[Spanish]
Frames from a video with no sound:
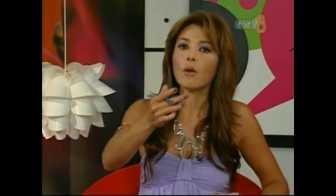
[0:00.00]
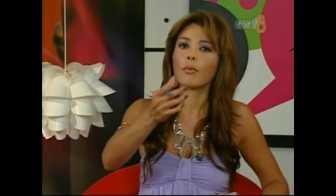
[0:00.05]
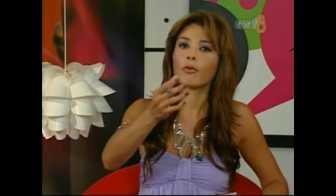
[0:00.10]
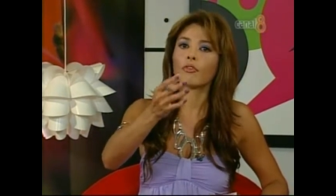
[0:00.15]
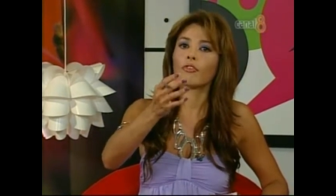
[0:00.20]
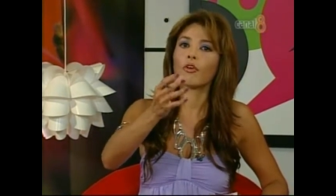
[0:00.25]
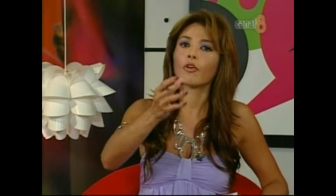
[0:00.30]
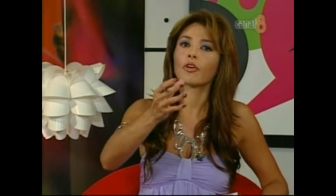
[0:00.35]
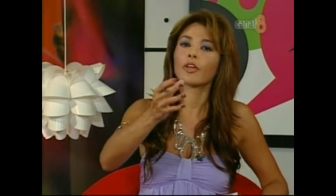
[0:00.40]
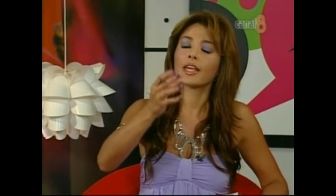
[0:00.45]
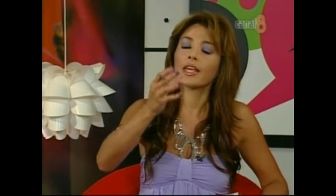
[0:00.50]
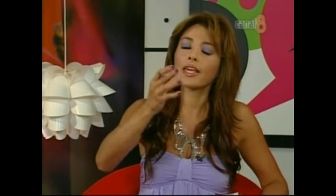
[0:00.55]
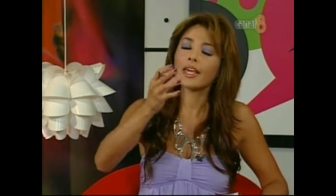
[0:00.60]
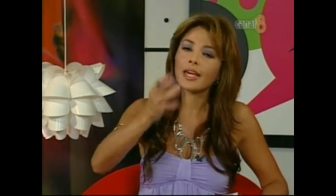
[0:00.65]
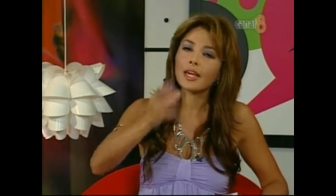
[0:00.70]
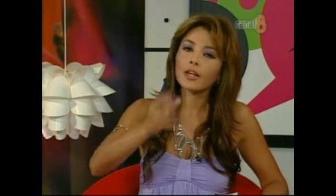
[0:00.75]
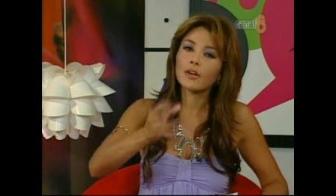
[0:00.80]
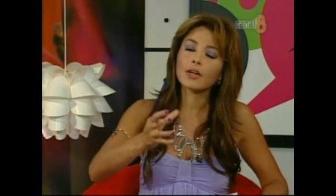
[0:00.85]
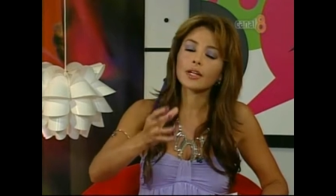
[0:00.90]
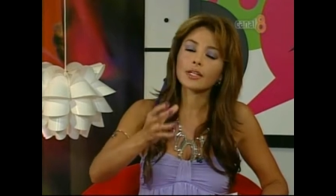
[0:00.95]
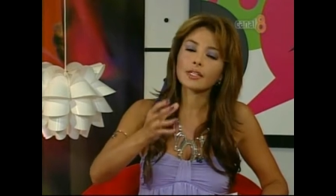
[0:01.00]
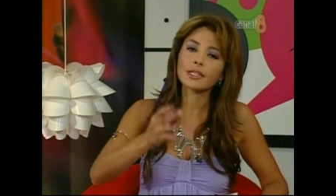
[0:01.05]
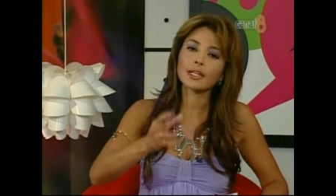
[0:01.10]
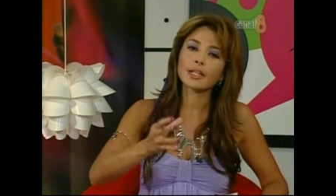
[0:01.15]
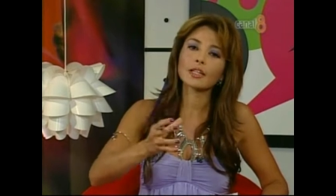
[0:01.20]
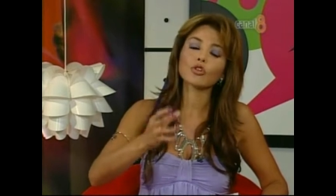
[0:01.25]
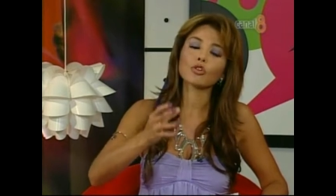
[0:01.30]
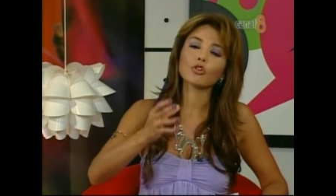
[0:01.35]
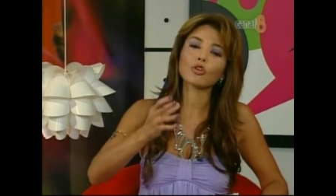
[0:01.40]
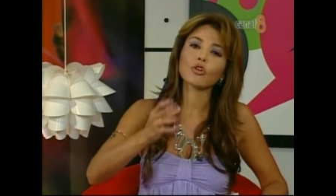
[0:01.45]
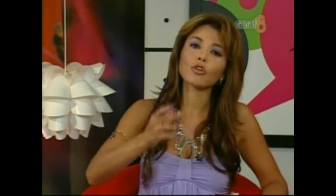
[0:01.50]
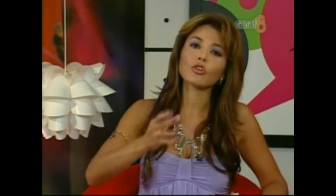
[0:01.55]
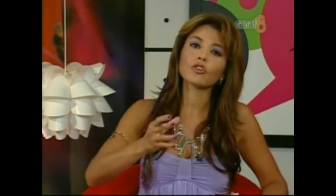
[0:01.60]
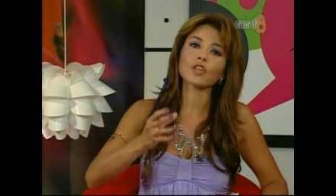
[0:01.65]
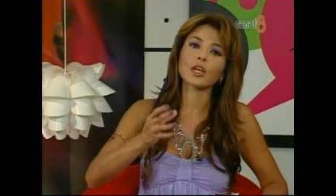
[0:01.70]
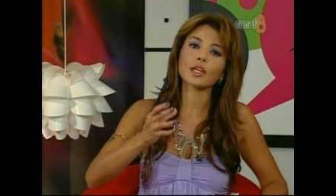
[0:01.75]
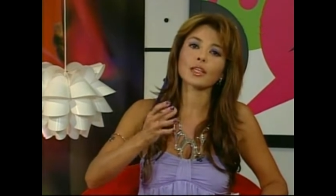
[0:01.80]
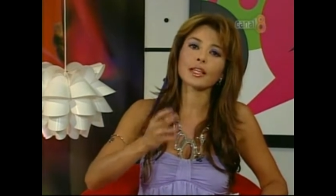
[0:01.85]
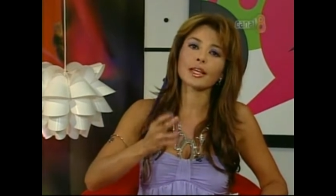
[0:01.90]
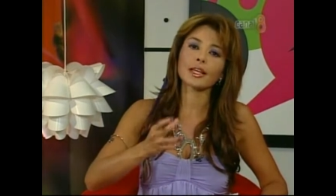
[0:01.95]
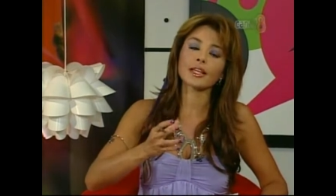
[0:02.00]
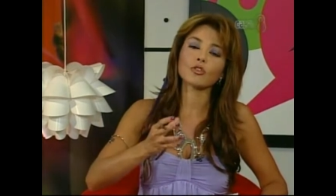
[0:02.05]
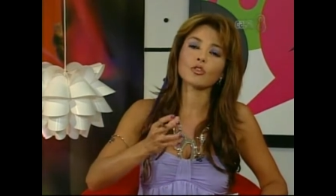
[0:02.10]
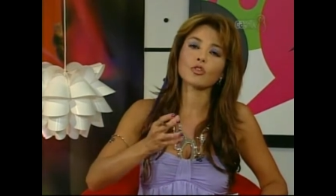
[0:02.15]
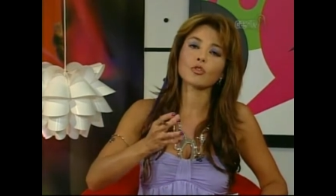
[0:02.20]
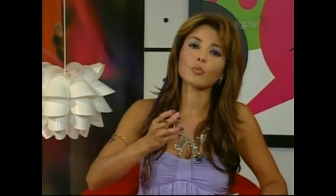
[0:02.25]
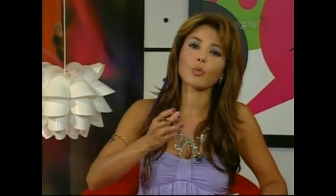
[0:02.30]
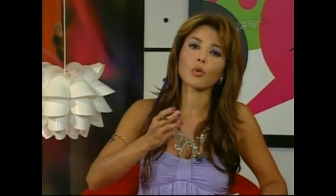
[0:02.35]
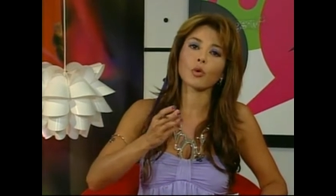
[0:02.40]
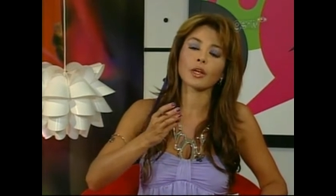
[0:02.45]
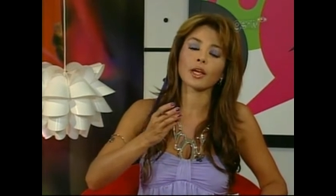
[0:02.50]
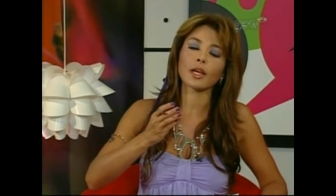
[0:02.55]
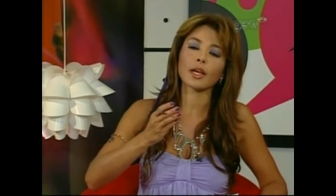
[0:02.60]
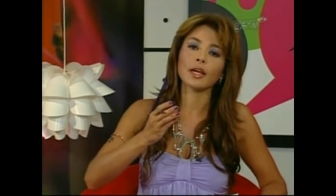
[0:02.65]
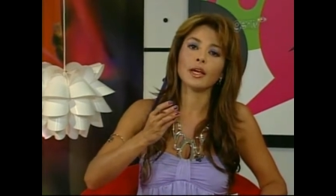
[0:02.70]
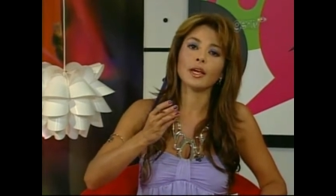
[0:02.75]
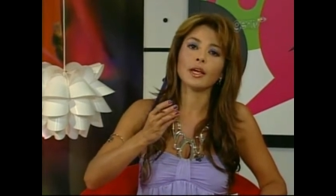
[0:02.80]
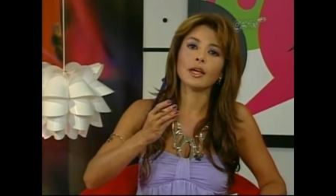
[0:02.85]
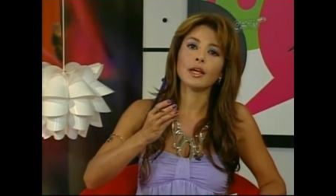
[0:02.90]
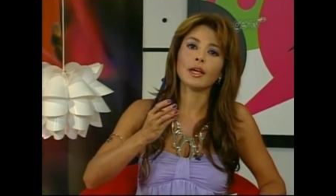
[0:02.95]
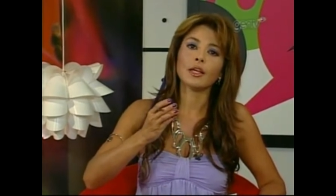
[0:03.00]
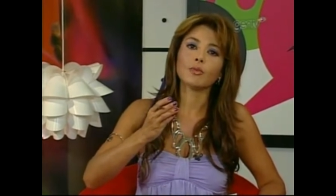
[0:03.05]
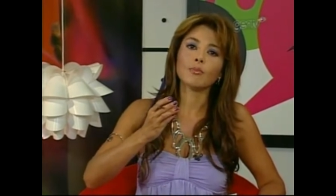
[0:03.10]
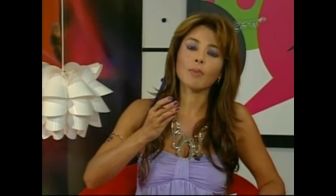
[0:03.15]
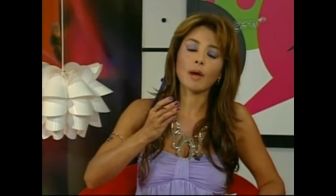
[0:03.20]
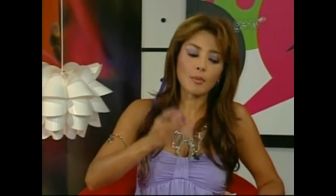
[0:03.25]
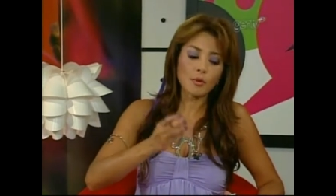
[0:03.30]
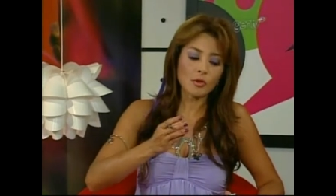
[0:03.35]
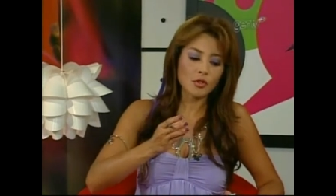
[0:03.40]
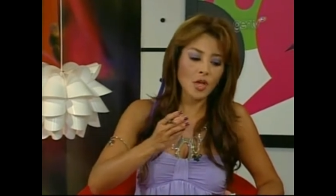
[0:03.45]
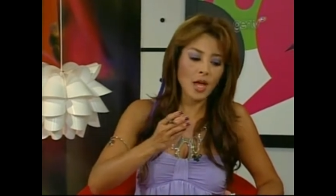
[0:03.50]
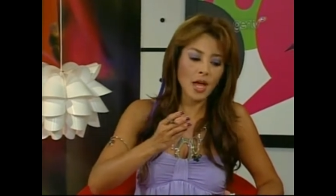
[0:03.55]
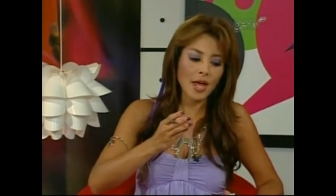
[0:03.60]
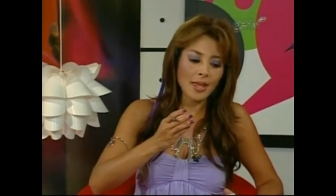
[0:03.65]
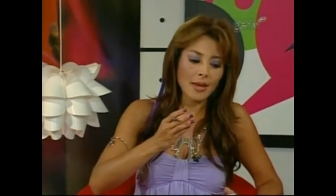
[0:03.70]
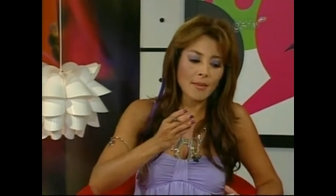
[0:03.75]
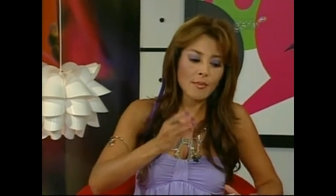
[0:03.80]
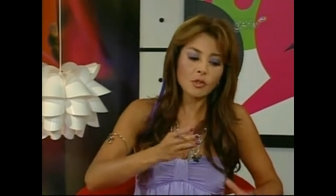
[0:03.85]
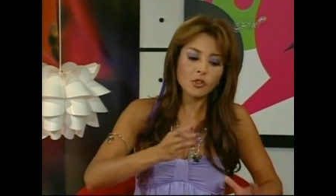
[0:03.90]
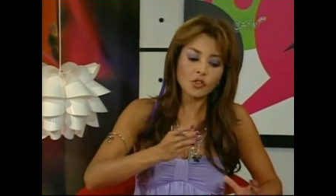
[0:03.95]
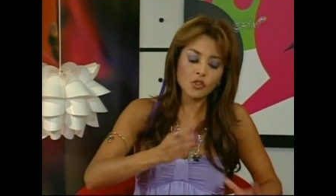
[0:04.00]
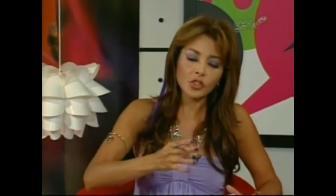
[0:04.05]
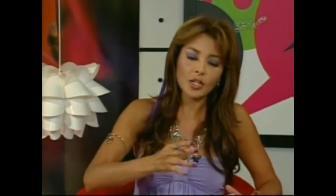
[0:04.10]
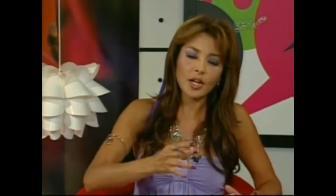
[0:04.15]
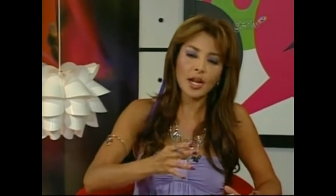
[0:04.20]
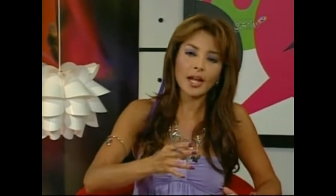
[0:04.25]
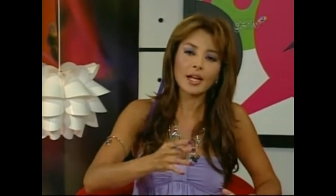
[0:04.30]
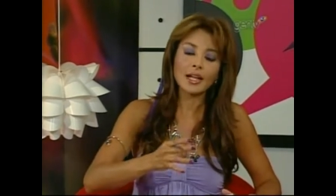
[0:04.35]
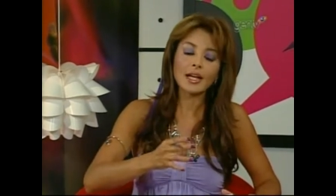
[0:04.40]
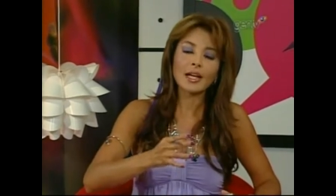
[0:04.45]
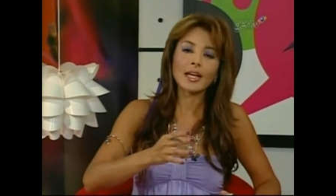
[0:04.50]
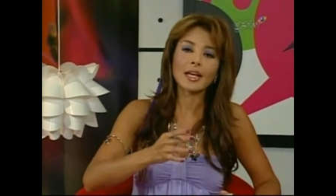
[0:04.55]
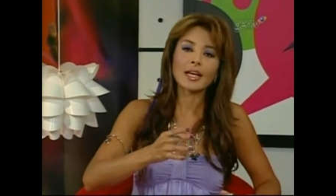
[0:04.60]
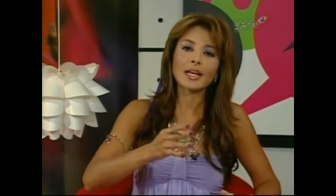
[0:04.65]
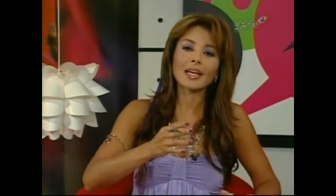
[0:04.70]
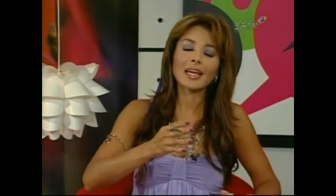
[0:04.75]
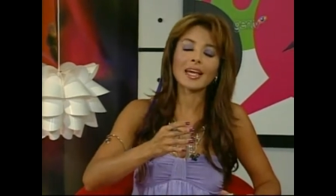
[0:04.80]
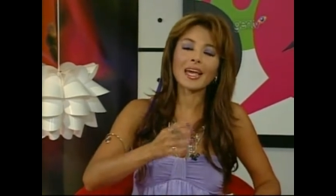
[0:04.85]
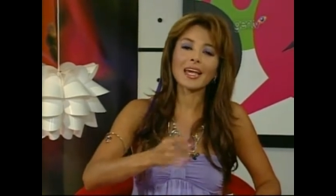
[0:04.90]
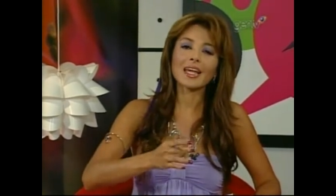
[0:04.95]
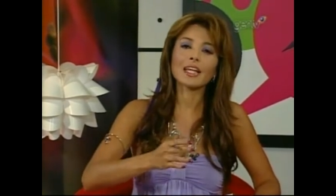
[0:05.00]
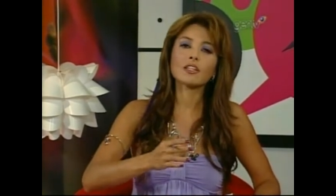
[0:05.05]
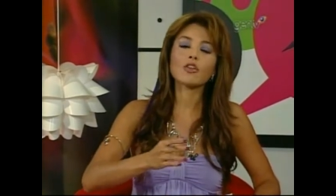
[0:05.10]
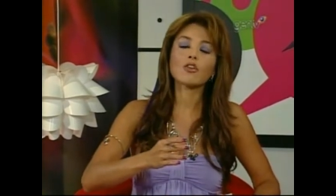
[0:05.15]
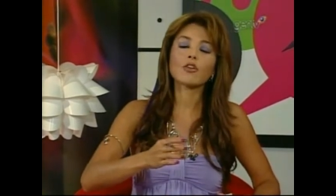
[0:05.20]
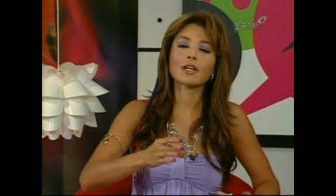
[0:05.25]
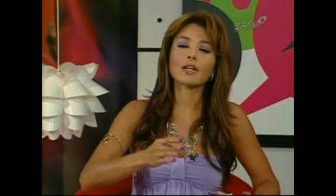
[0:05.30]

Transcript: por favor, quiero que estén todos atentos porque vamos a demostrar qué es